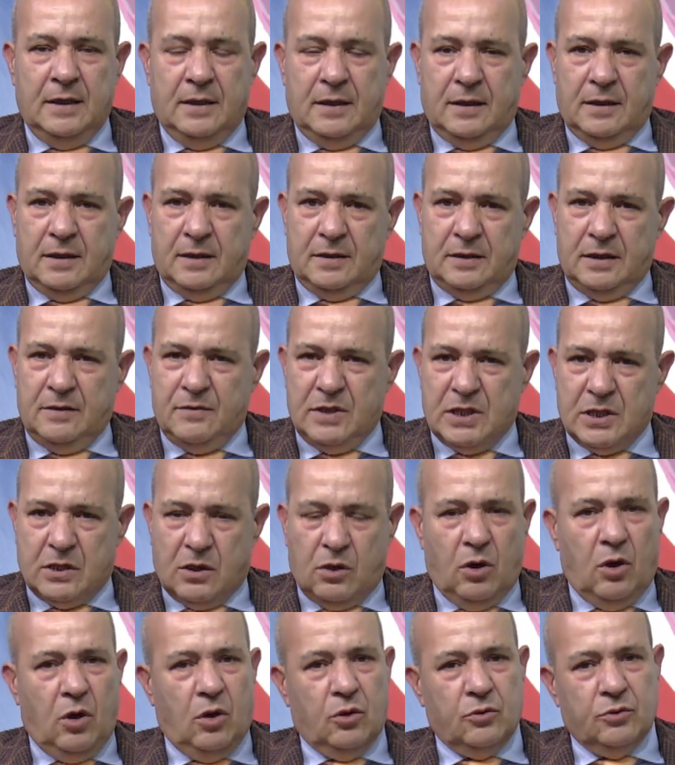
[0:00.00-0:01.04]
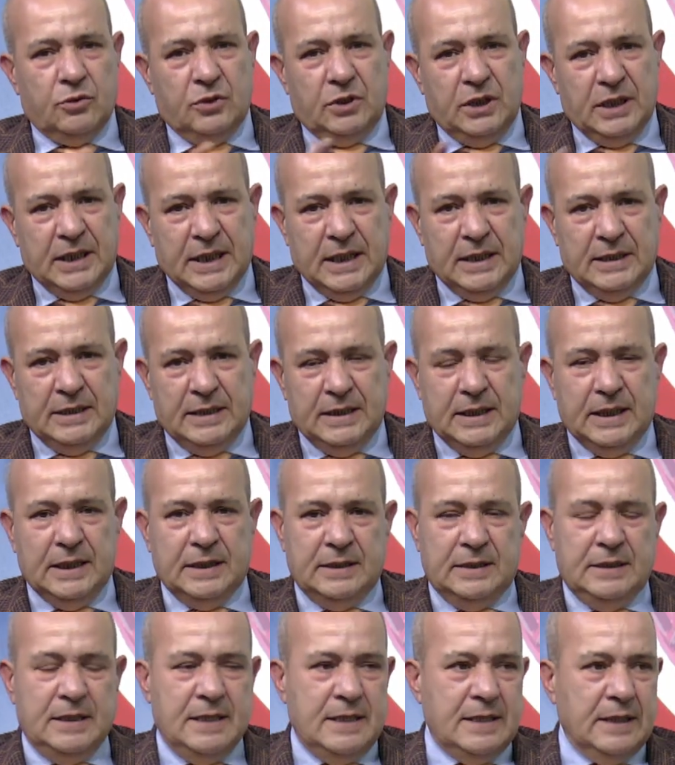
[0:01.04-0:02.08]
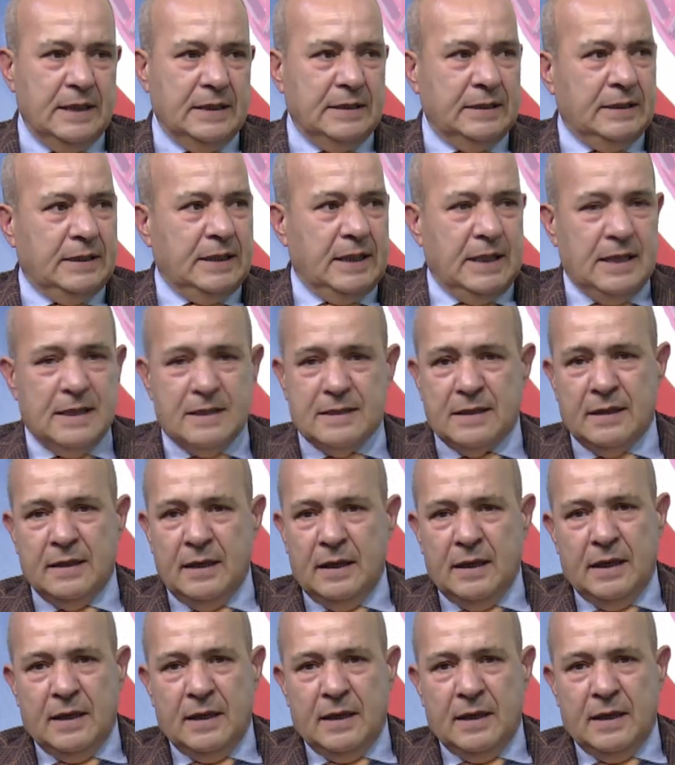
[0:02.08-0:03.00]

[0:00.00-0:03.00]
eh, di Visconti, i candidati di Santese.